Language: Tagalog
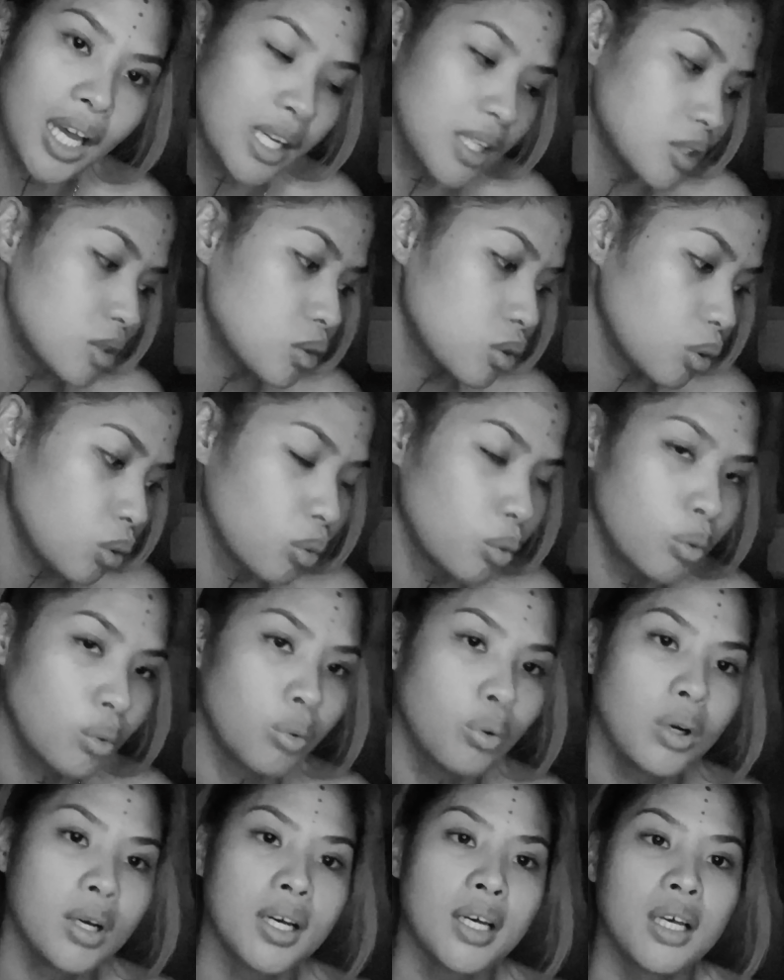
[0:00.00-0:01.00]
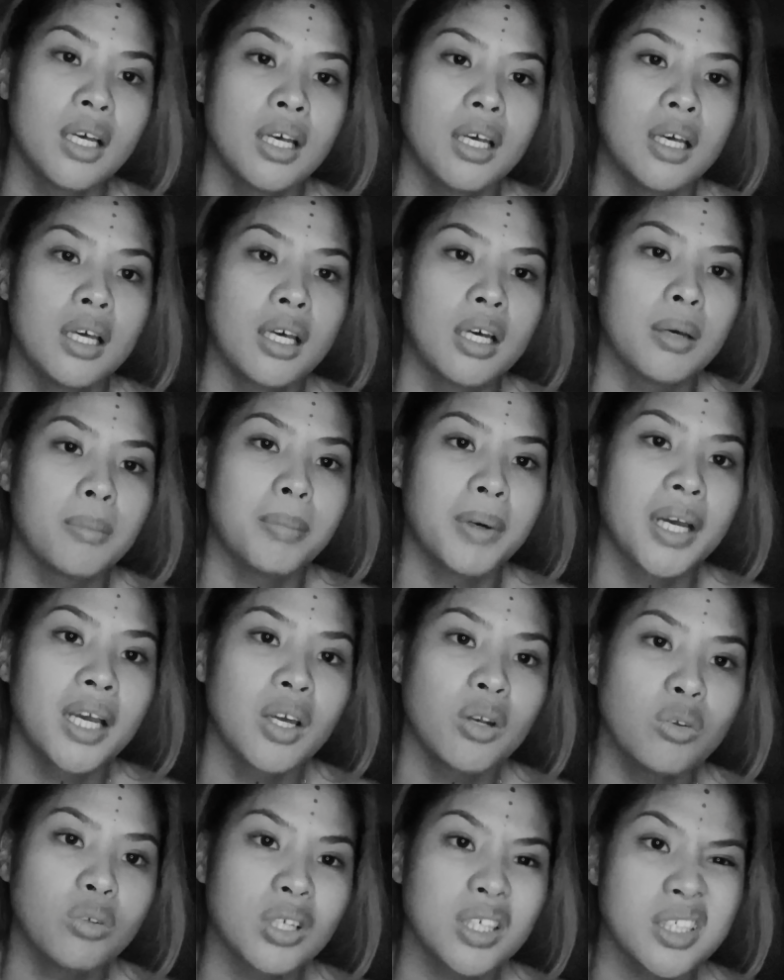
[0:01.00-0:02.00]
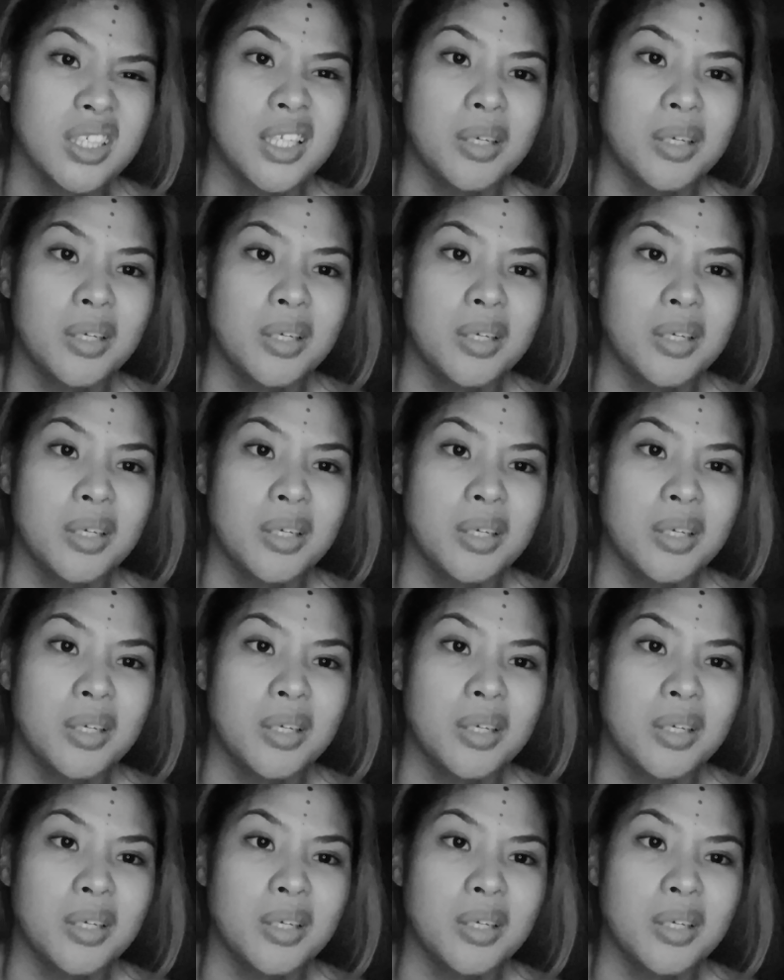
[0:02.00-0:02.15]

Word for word: So, pag ganun kasi,